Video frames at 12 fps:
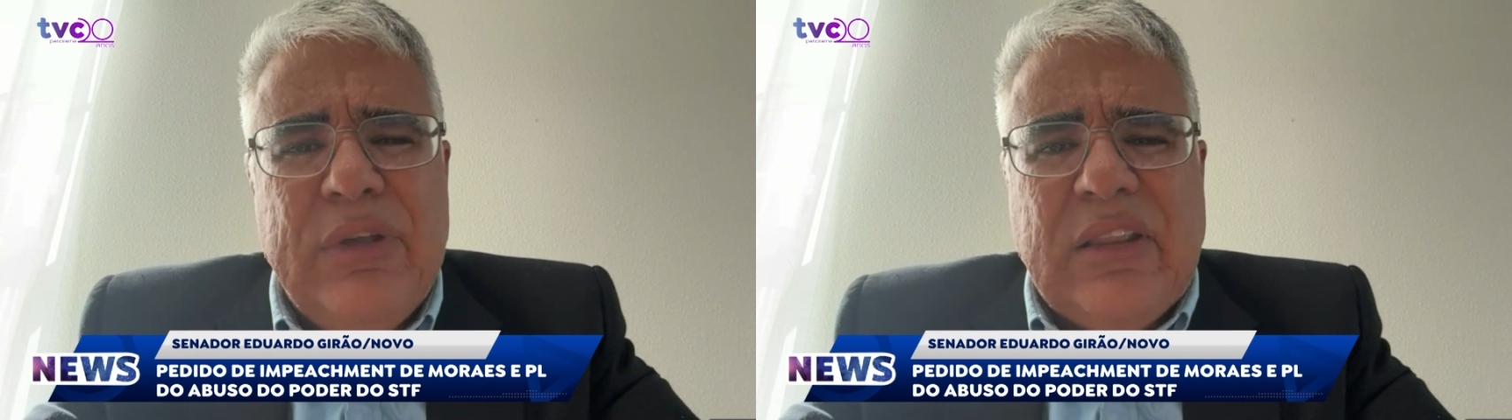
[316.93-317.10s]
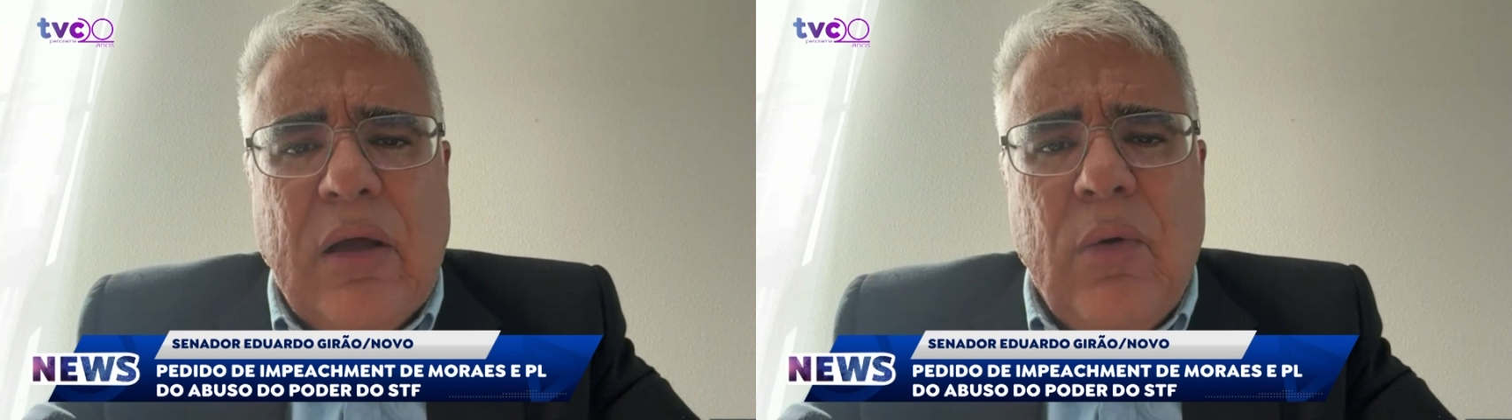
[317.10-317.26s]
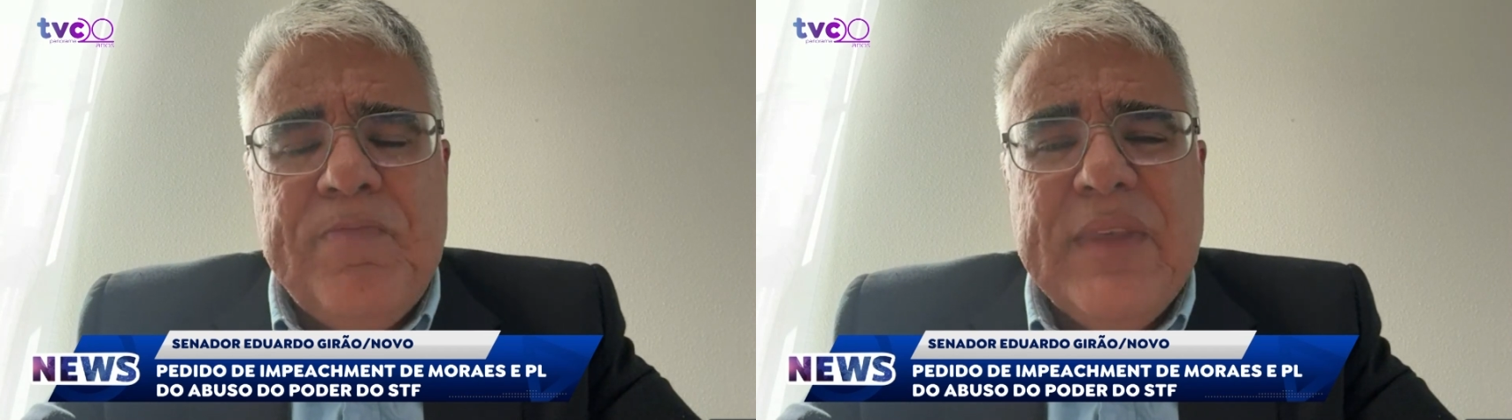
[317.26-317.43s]

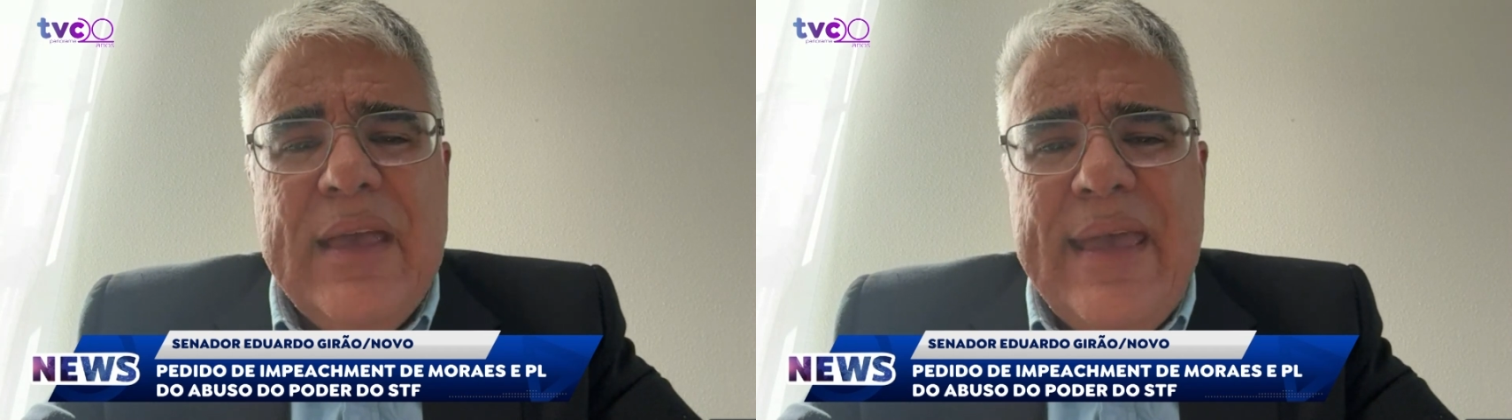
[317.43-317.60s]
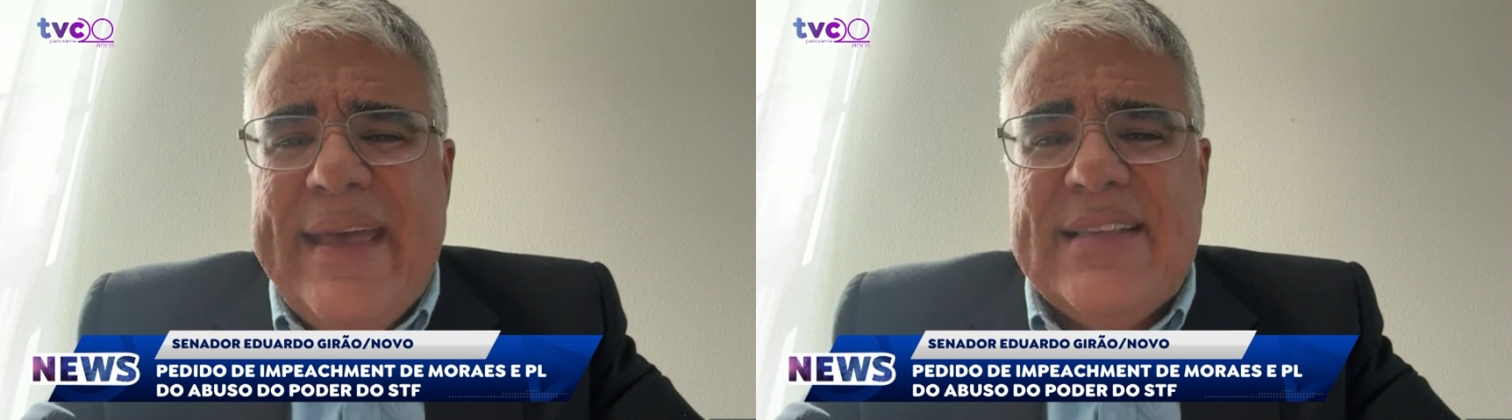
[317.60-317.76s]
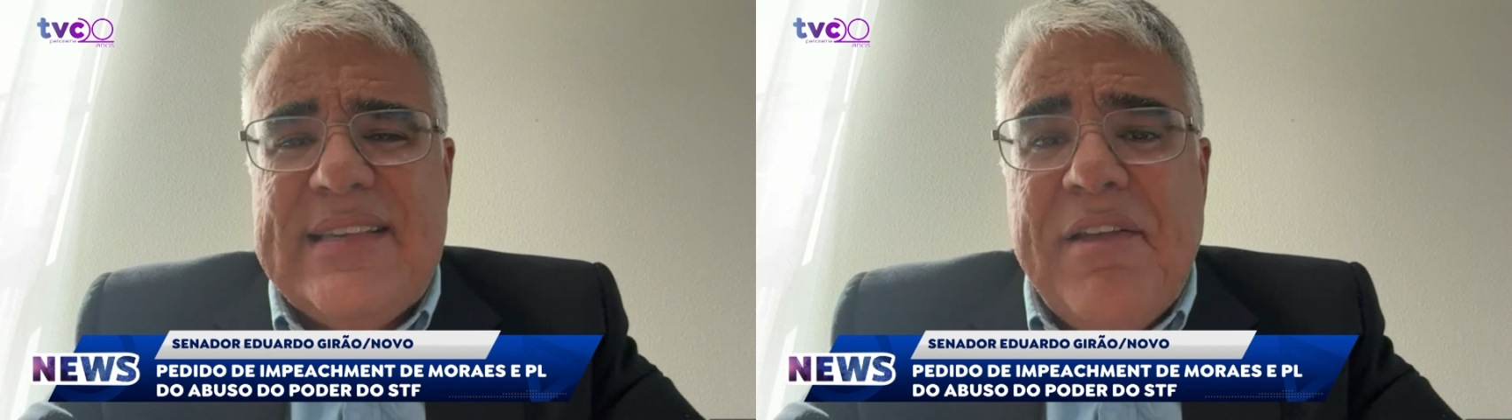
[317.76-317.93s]
Então,
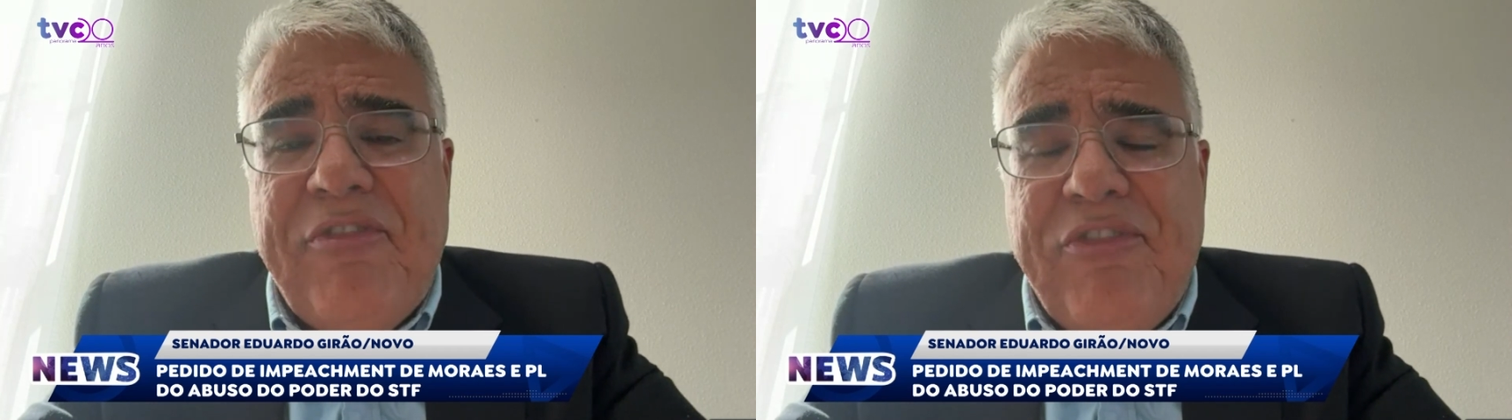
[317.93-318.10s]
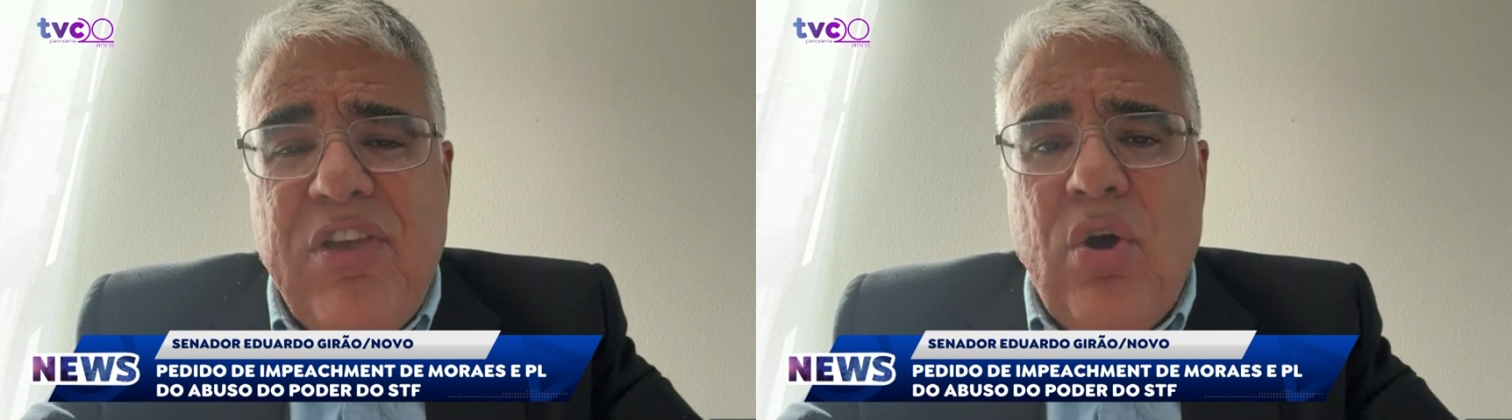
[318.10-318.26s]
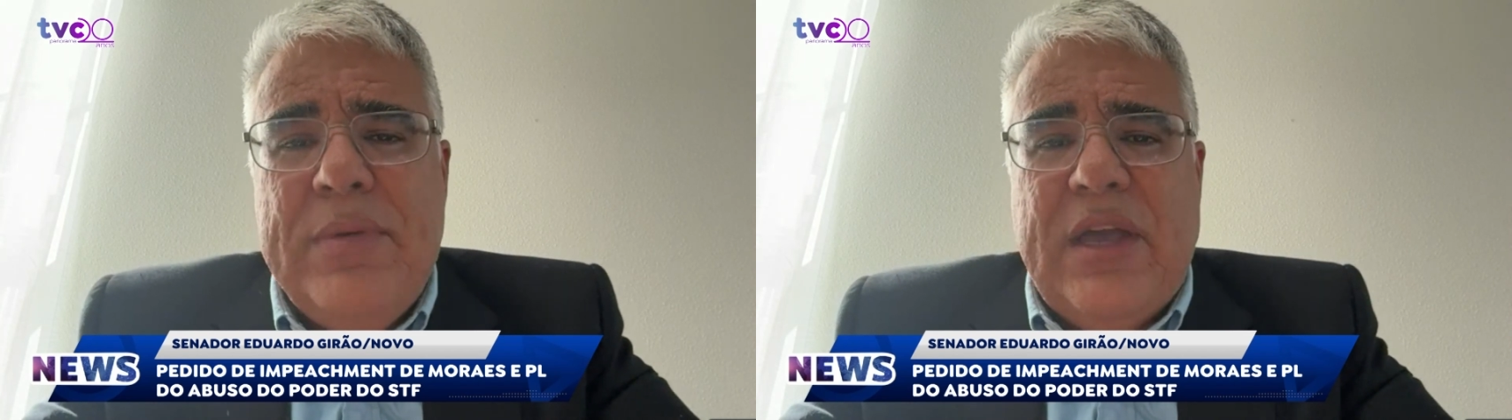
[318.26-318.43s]
esse
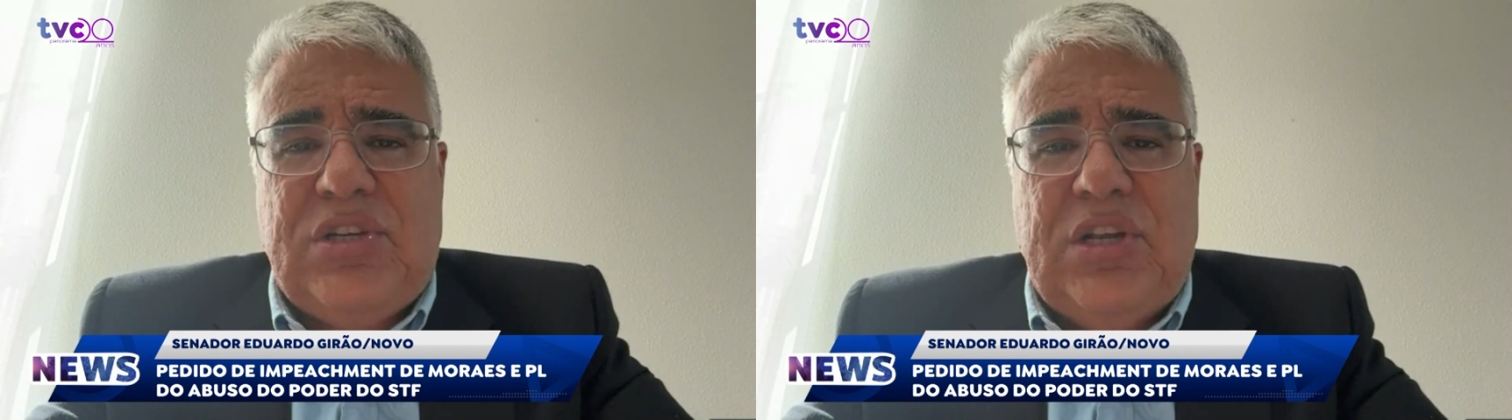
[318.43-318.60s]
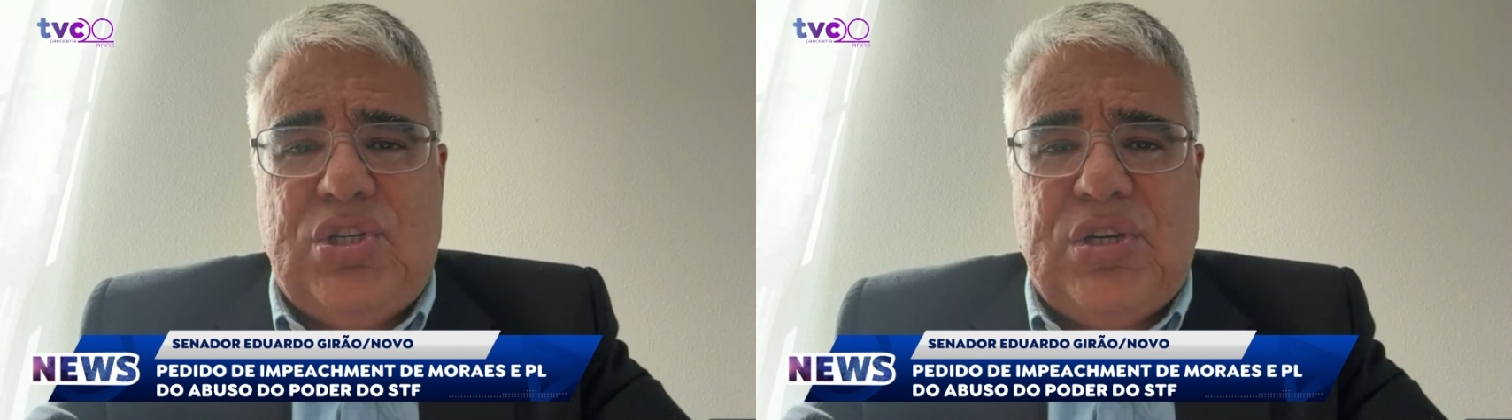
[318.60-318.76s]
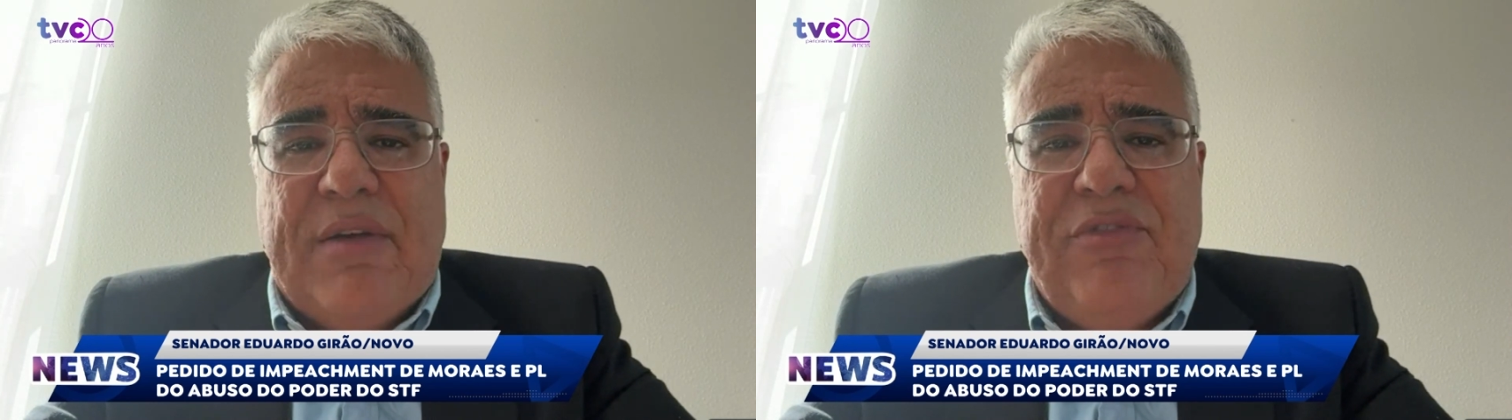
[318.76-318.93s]
filme a
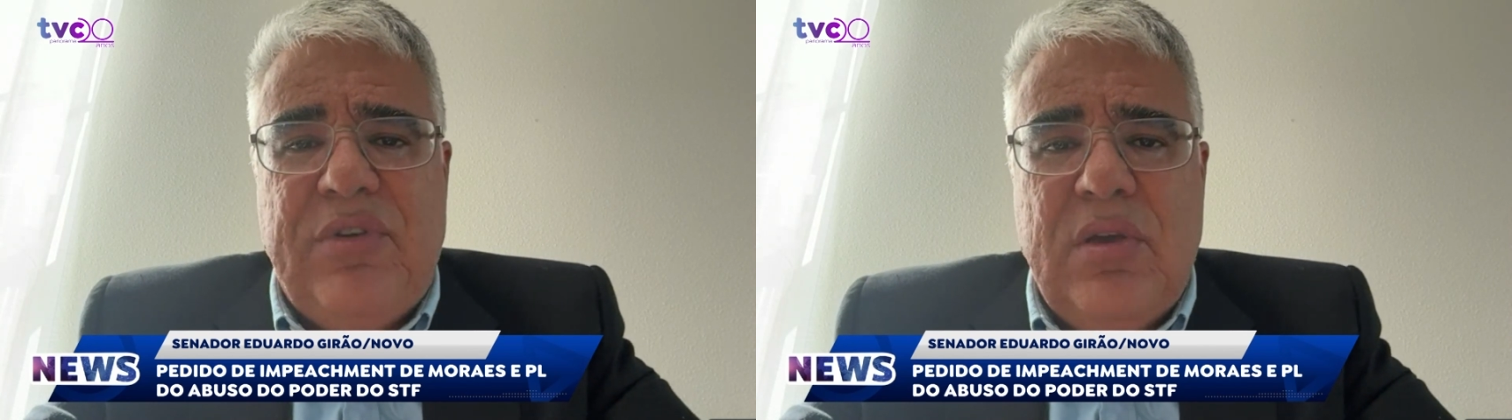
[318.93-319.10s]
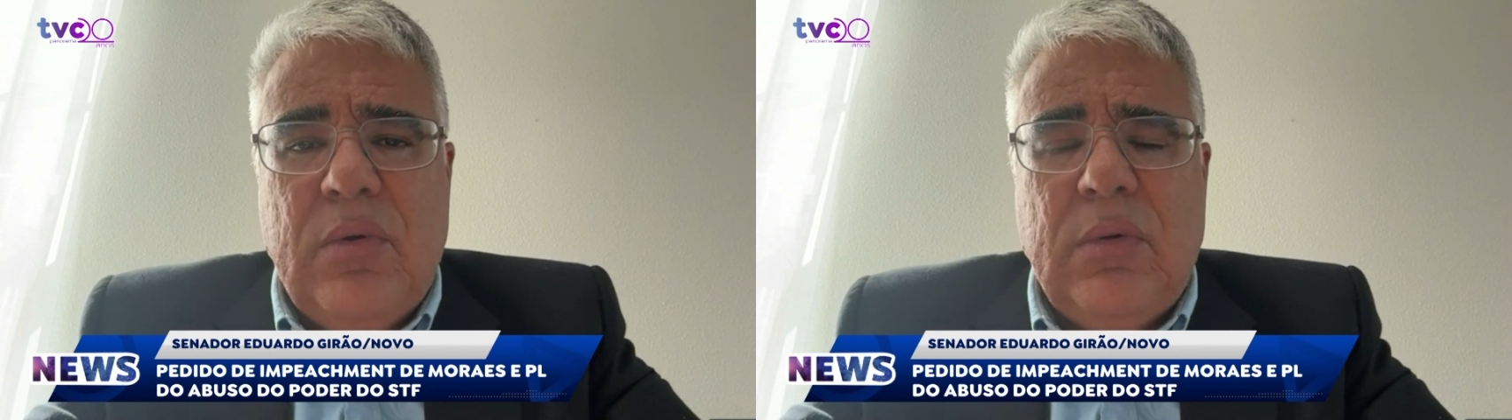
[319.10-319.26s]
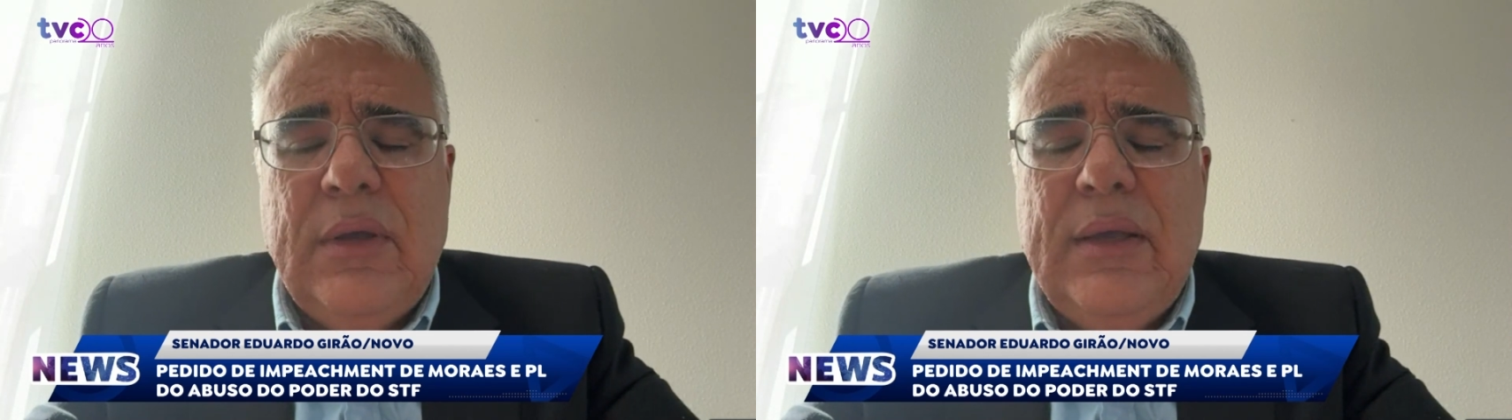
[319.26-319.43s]
gente já
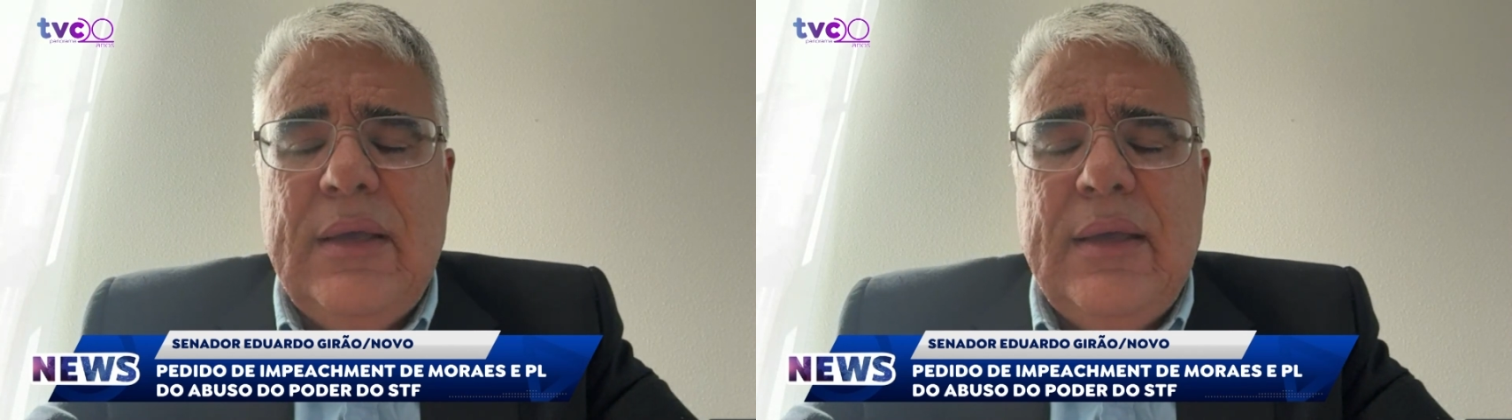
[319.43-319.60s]
viu.